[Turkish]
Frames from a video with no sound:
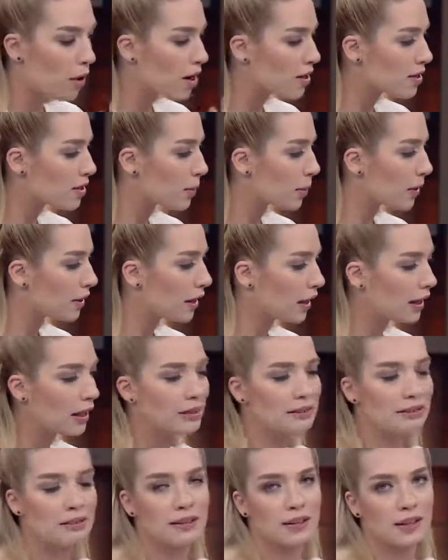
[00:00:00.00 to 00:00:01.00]
Aynı zamanda
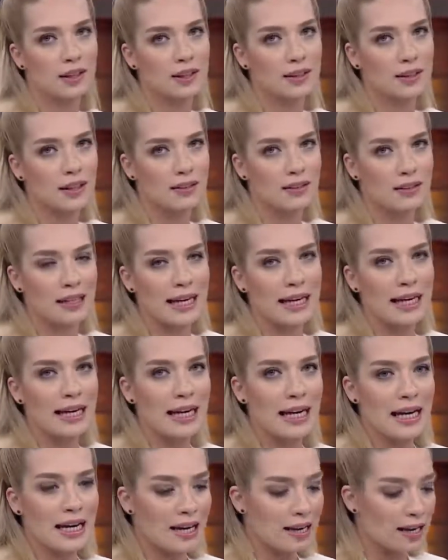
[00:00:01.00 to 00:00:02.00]
hayat dediğin etiketine
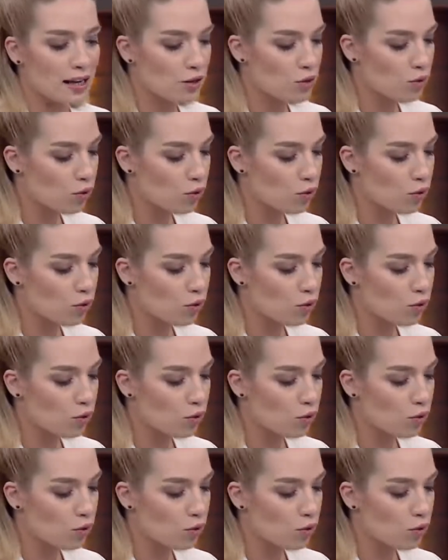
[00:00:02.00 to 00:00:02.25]
e,